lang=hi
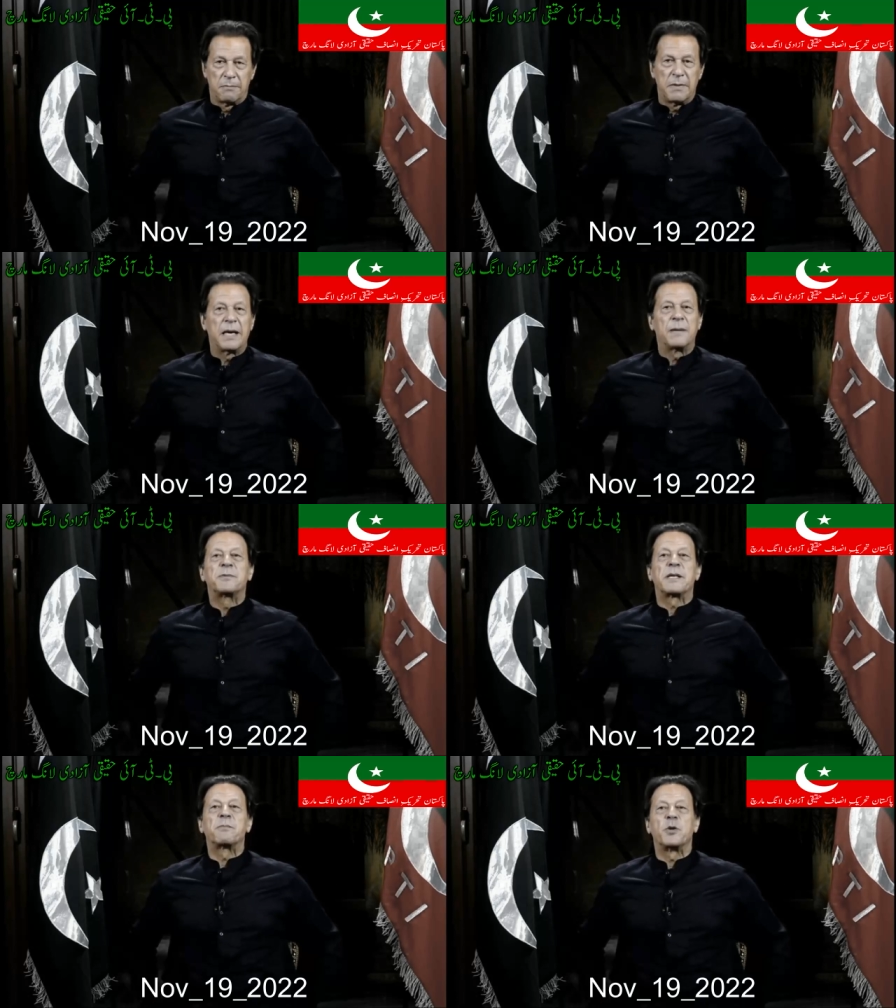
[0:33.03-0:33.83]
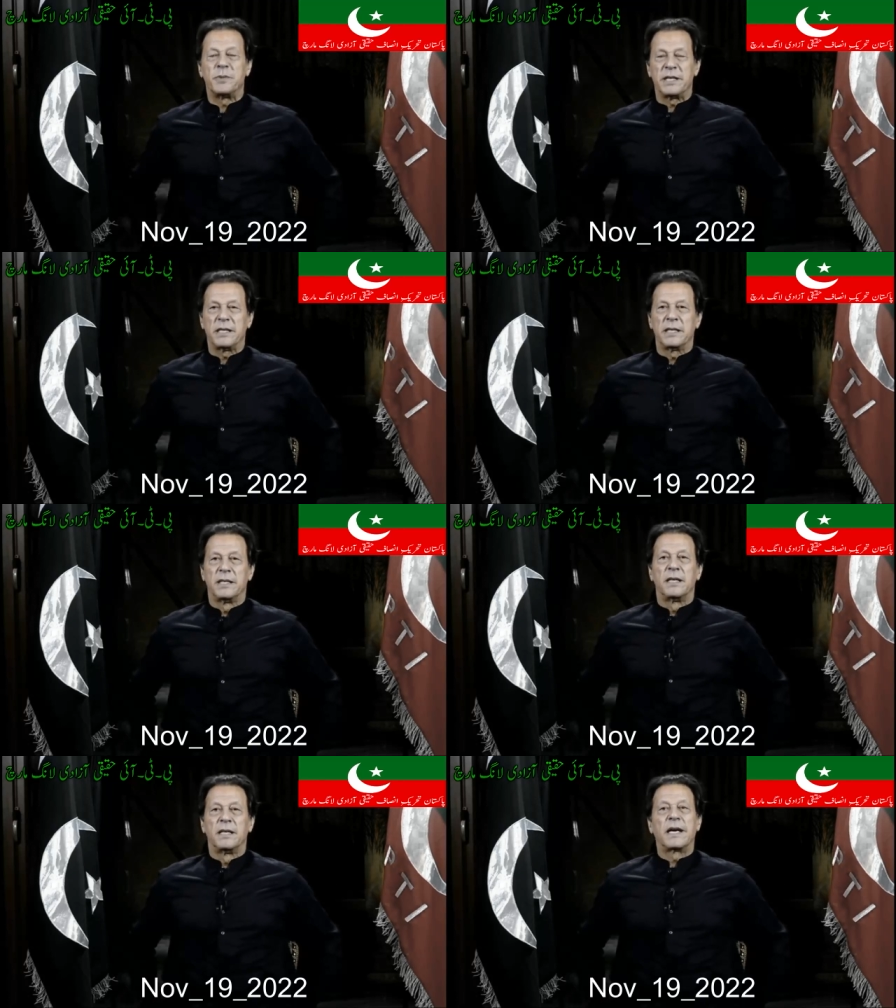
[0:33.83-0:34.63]
मैं आप सबको भी
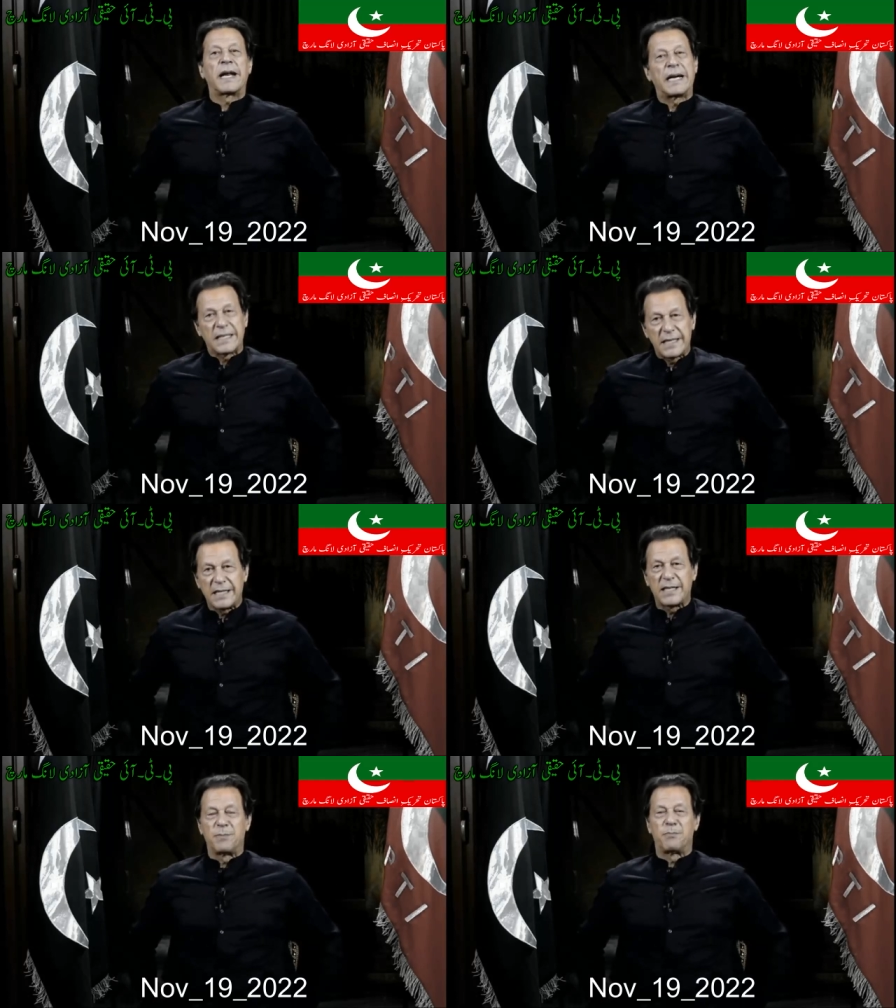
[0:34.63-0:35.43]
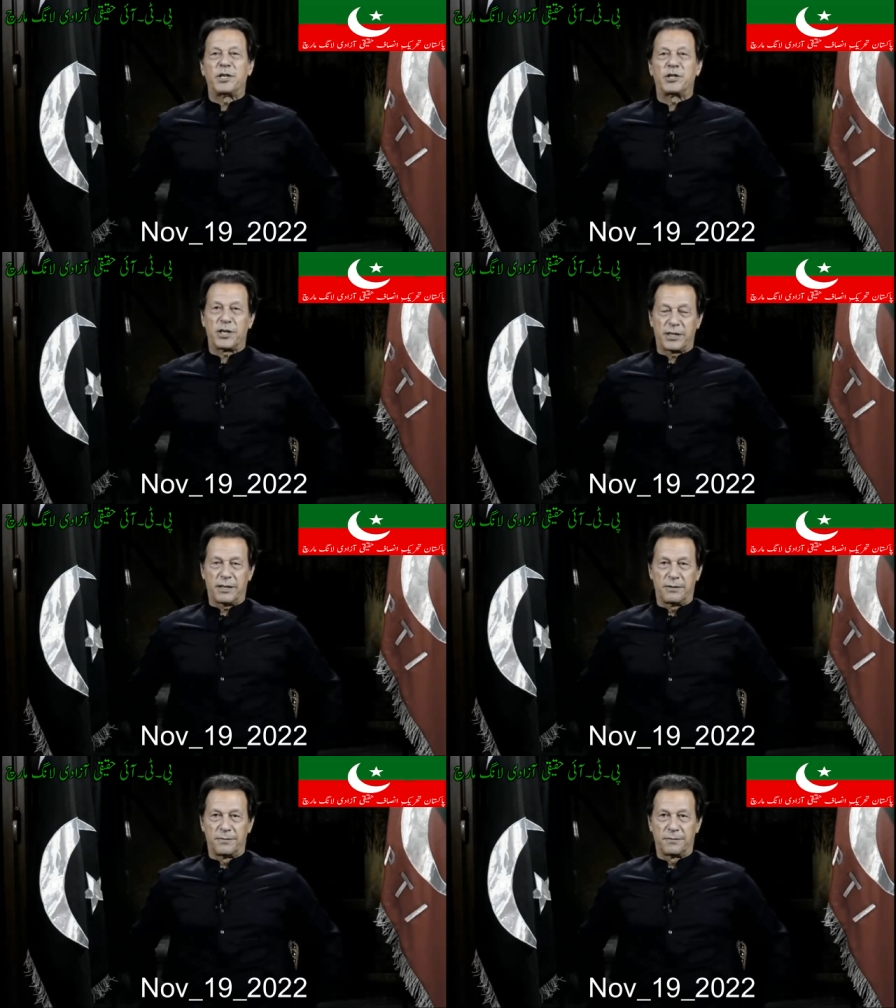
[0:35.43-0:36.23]
खराज तहसीन पेश
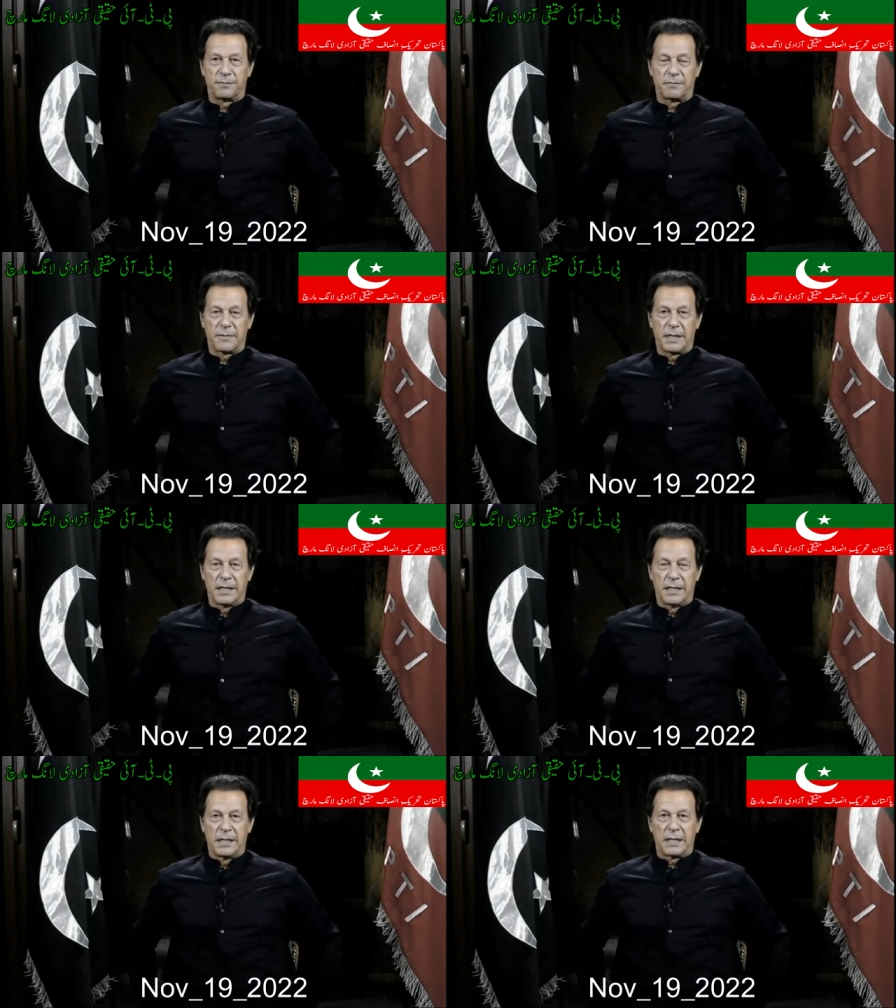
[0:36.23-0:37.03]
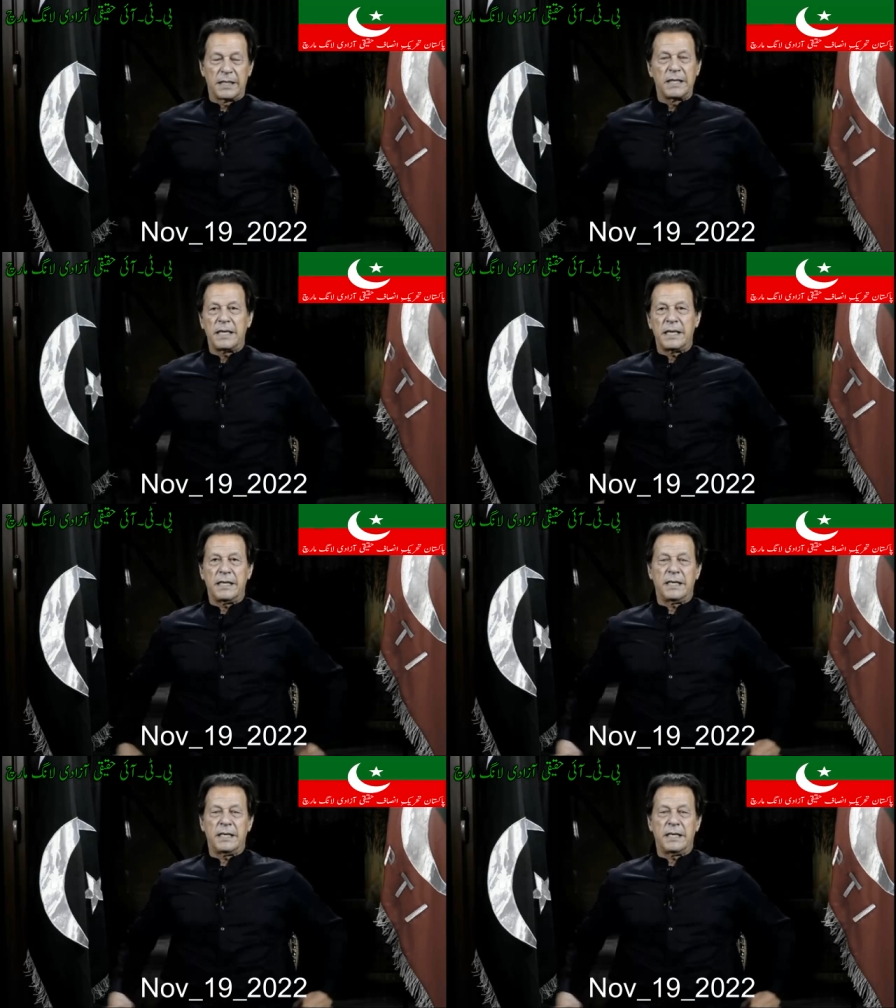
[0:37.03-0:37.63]
करता हूं कि ये